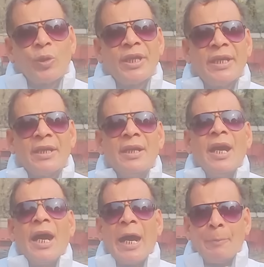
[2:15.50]
कमजोरी
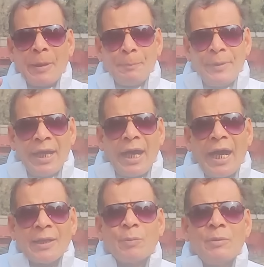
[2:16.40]
है आप
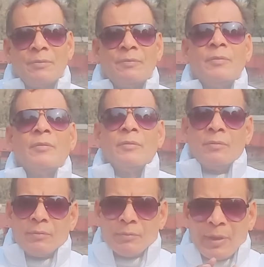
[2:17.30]
अपने आत्म
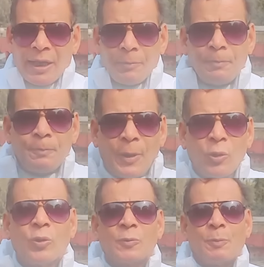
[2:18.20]
बल
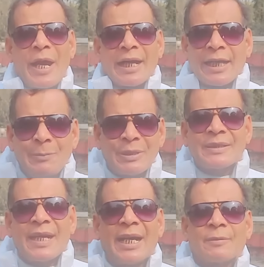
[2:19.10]
पौरुष
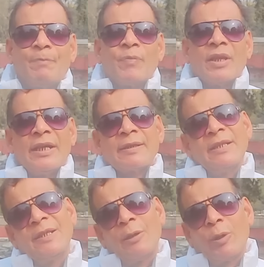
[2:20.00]
पराक्रम के
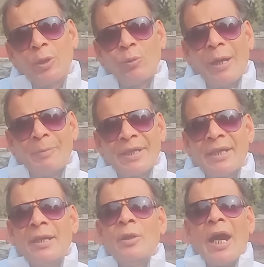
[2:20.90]
साथ इकतीस जनवरी को
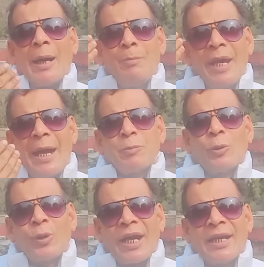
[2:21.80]
आप आइए अब
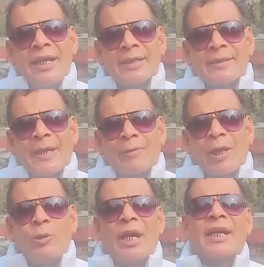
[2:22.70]
मैं आपको उदाहरण
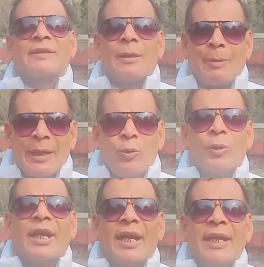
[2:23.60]
लेकर चलता हूं अगर
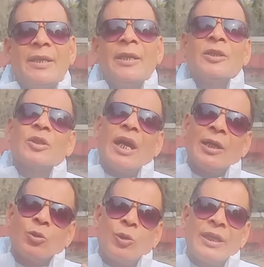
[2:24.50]
सफल होना है
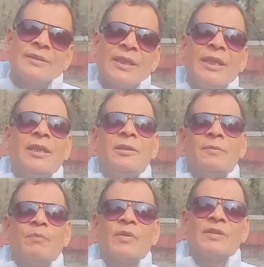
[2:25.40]
तो आंदोलन से
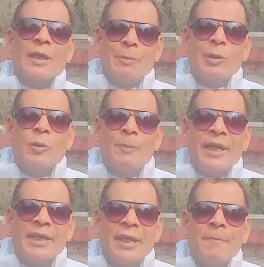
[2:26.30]
ही
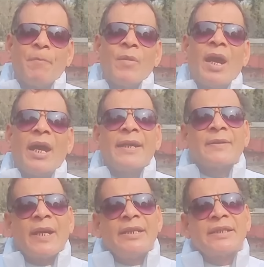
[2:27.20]
सफल हो पाएंगे
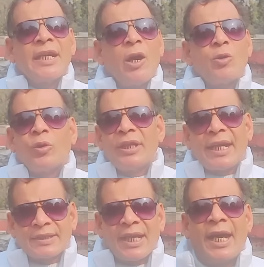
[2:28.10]
अन्यथा इसके अलावा
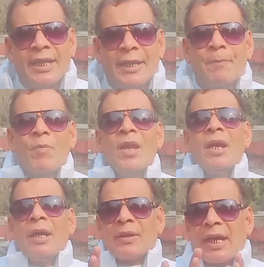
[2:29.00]
कोई रास्ता है नहीं
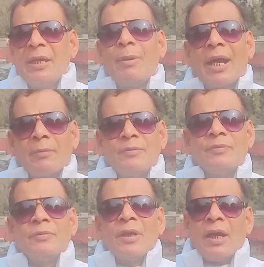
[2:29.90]
कई
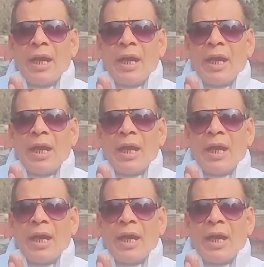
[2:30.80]
बार